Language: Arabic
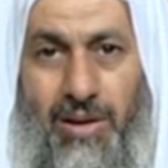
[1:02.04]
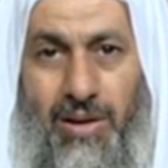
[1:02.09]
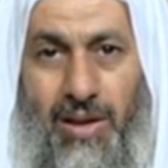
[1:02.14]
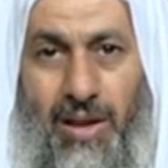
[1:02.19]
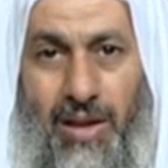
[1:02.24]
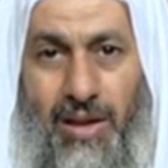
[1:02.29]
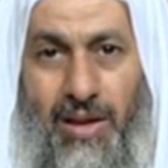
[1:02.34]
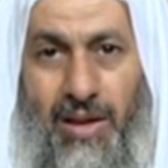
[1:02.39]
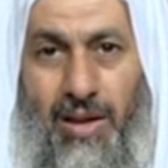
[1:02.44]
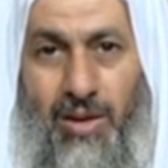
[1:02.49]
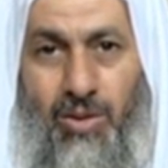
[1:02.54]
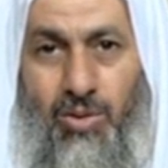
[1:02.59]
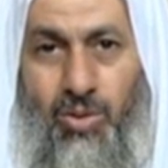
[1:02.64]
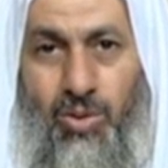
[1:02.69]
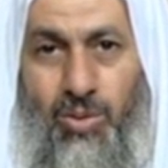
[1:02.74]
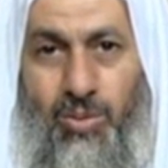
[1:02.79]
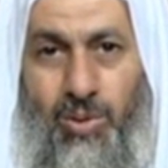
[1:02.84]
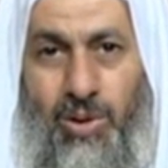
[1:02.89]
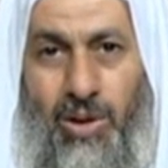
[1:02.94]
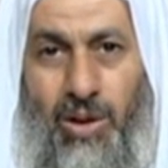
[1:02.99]
كان
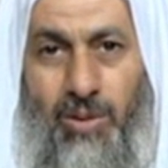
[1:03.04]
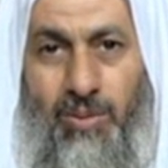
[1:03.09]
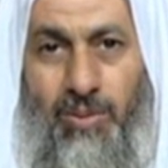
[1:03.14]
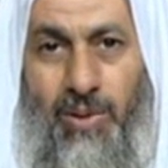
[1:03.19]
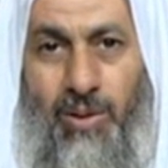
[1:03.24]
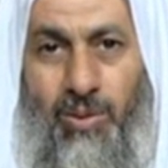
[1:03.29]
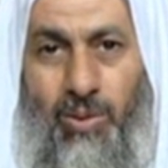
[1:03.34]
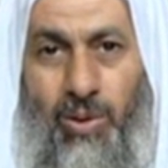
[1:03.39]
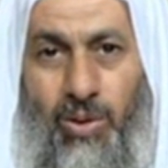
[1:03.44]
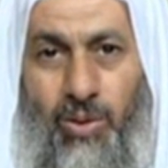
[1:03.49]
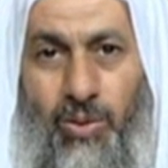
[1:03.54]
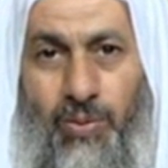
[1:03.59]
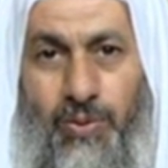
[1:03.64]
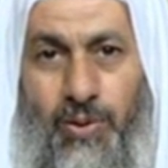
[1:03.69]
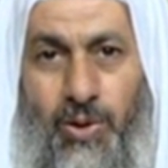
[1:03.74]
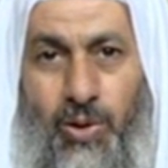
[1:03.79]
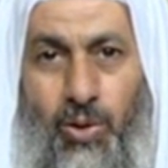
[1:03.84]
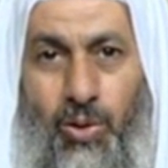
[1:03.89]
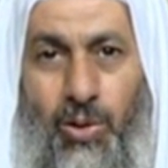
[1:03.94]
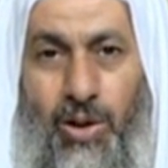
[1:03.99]
يصوم يوما
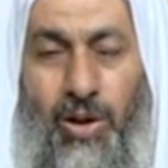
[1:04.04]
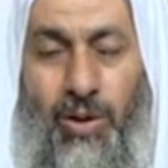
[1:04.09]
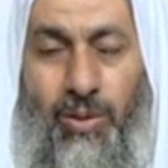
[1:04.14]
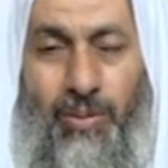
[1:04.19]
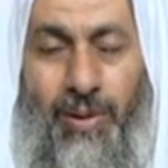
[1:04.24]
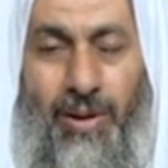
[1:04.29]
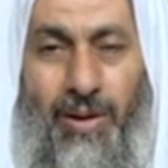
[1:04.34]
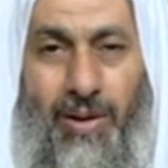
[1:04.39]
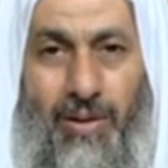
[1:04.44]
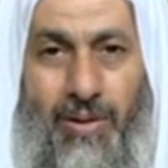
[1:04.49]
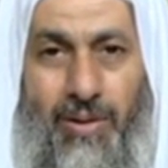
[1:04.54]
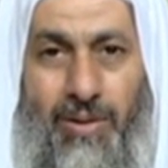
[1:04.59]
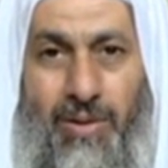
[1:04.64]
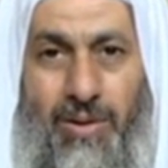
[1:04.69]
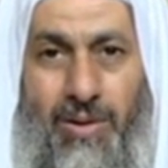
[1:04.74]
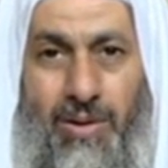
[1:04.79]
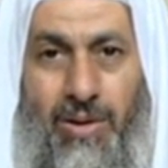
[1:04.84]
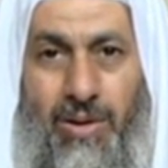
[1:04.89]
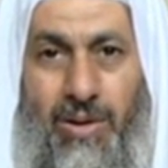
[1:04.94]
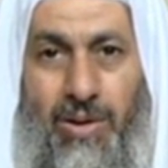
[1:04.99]
ويفطر يوما
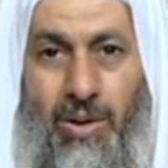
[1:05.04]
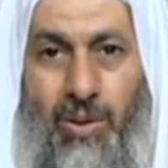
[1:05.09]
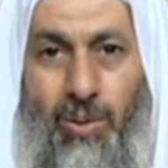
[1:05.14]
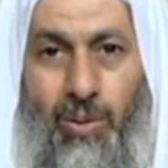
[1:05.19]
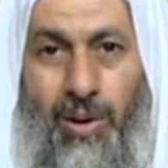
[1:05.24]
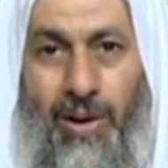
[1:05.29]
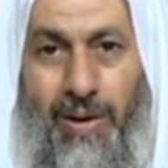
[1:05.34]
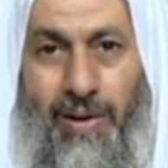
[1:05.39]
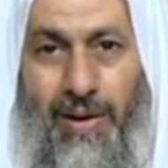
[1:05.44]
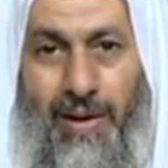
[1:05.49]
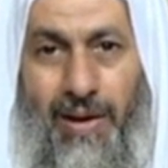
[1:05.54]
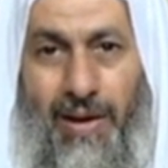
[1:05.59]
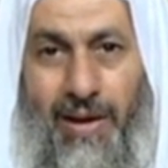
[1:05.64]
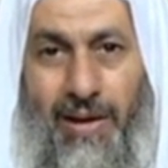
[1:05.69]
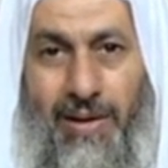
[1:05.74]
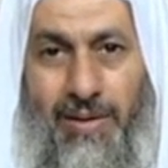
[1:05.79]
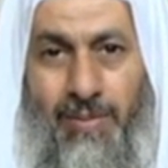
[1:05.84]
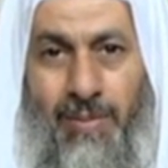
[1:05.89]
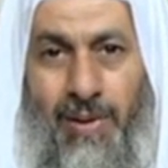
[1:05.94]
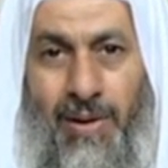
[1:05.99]
وهذا
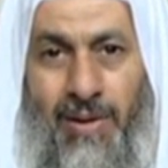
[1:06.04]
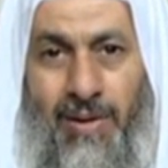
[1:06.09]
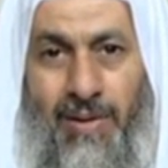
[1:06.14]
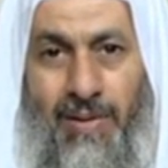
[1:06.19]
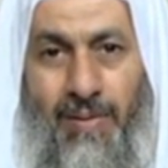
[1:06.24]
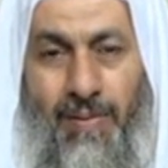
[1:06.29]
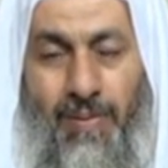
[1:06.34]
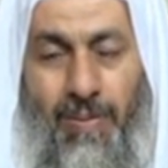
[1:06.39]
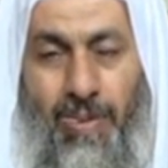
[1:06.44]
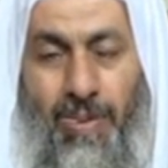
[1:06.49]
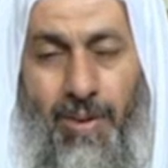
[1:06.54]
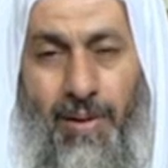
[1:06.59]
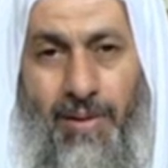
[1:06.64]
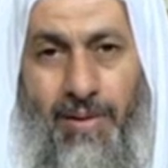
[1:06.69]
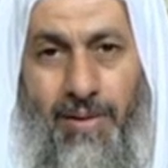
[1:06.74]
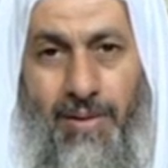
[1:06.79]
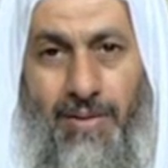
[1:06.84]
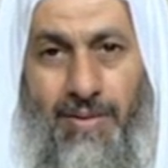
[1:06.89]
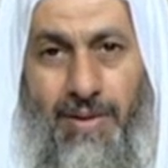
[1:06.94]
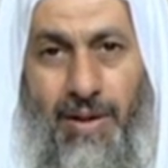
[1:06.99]
حتما
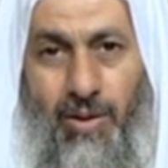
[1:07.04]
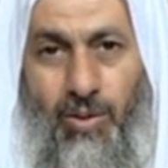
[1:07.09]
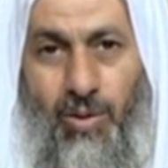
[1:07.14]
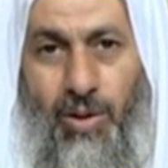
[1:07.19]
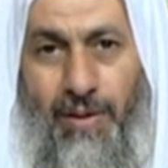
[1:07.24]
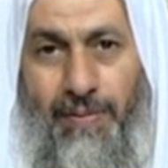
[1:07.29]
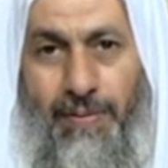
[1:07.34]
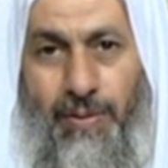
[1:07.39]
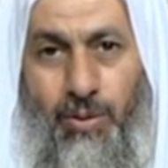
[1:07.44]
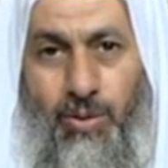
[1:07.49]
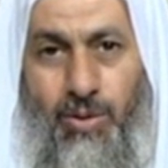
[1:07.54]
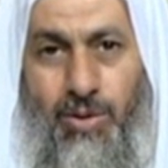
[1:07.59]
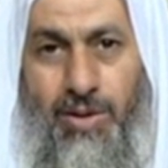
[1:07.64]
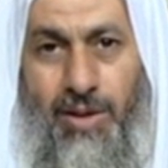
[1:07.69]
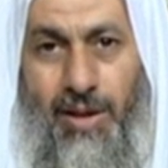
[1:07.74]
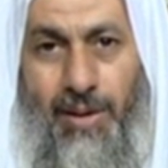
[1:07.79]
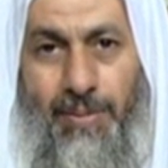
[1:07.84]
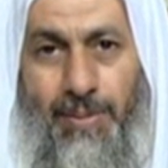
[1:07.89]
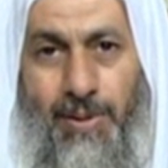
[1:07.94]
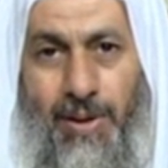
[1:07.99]
سيوافق
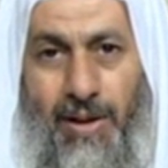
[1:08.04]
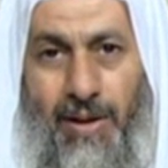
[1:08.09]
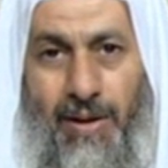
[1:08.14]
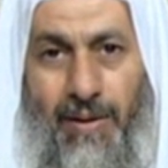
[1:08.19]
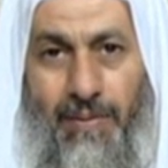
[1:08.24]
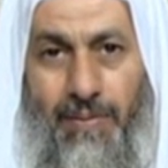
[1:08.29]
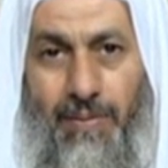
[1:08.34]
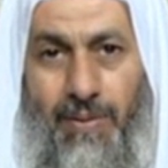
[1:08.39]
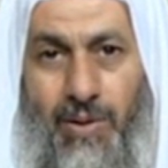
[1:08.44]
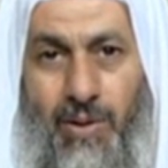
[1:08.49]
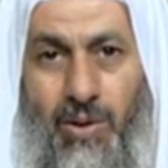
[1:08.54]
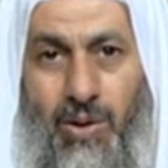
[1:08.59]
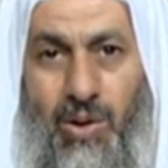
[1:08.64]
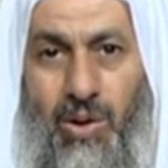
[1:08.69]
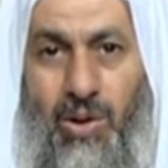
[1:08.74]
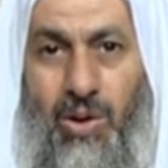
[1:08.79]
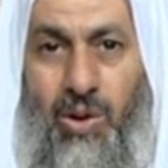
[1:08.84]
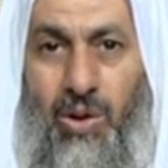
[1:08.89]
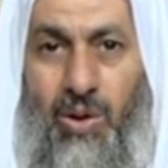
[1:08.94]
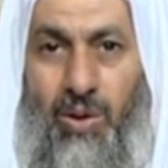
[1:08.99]
السبت
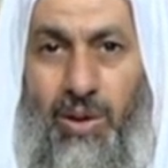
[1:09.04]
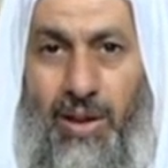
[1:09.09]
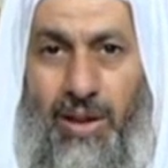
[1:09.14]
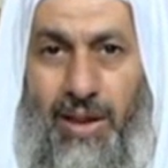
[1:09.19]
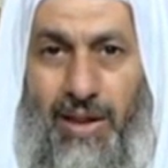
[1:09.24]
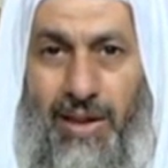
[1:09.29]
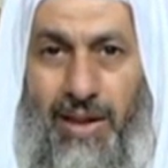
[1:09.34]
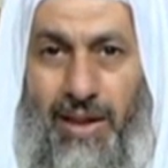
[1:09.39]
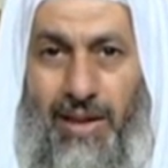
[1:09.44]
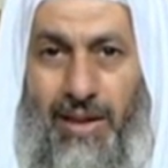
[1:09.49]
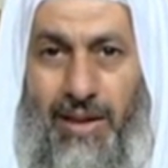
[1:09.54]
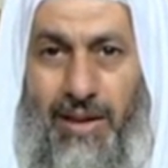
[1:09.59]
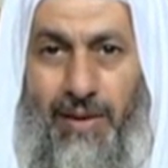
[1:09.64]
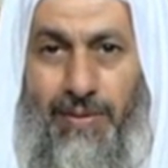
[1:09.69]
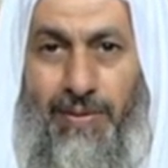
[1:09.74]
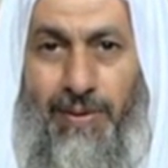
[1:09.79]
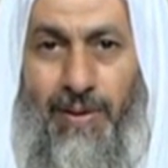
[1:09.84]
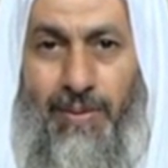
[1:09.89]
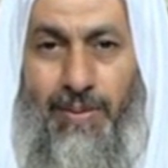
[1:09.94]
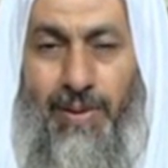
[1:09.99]
وكذلك
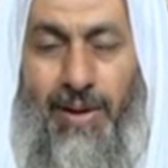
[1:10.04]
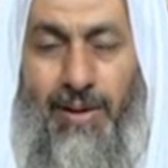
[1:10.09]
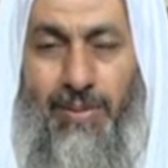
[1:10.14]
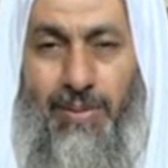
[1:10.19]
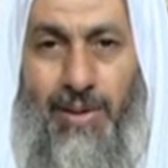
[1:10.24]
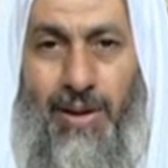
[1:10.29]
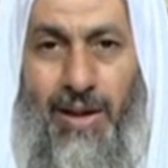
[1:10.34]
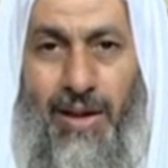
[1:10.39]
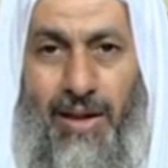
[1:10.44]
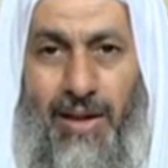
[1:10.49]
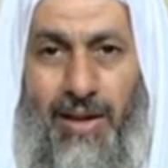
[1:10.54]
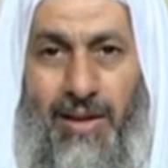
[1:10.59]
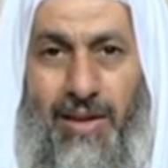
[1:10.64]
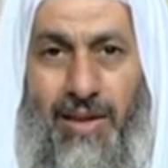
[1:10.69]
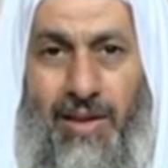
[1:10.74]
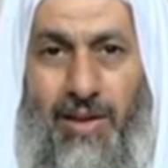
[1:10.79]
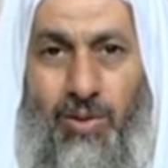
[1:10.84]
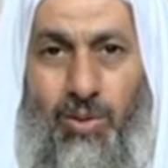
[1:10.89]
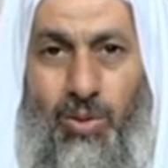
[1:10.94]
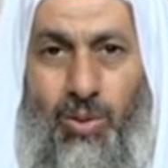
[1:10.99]
في الباب
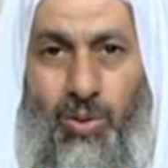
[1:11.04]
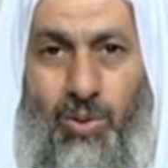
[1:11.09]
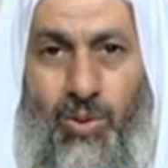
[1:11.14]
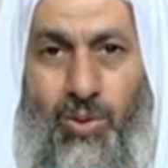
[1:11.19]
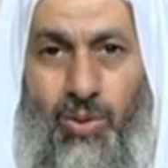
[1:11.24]
أحاديث